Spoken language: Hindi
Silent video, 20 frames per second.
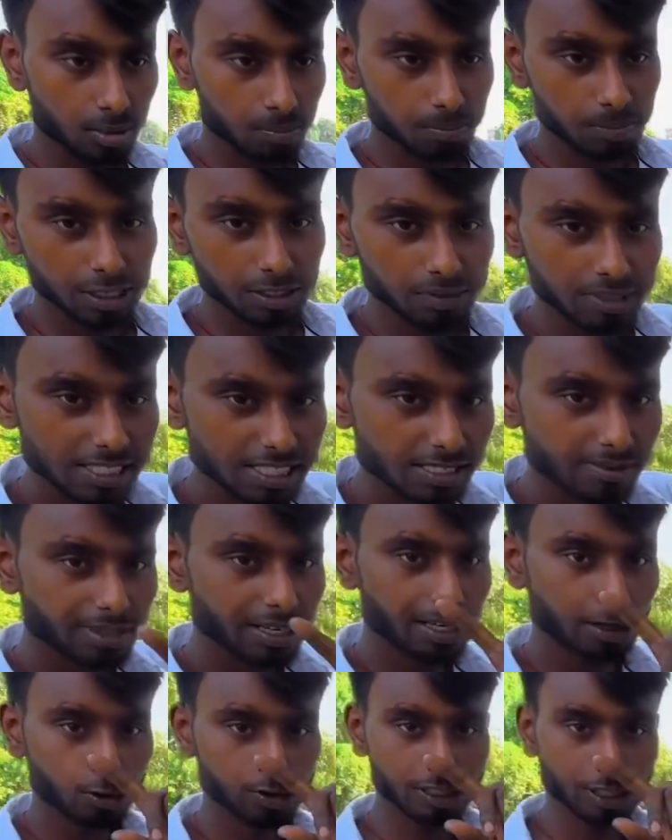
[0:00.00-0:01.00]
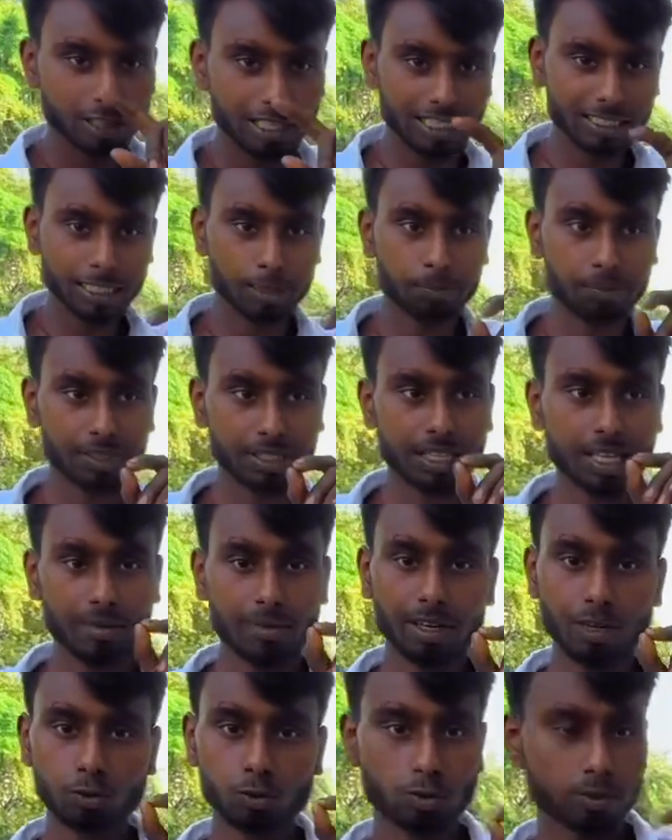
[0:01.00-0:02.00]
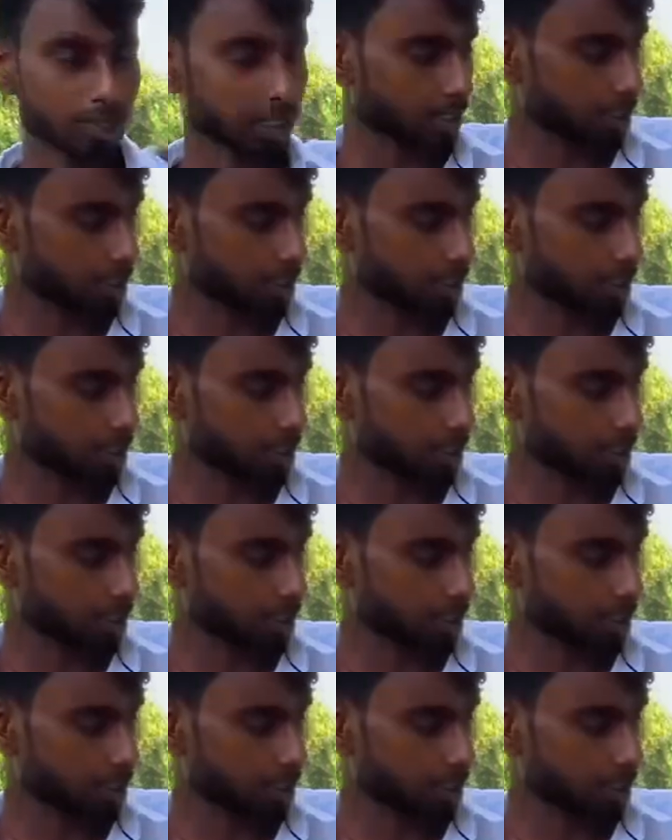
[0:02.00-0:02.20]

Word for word: पी uh, वाला कुछ ज़्यादा आता है पतला वाला वो वाला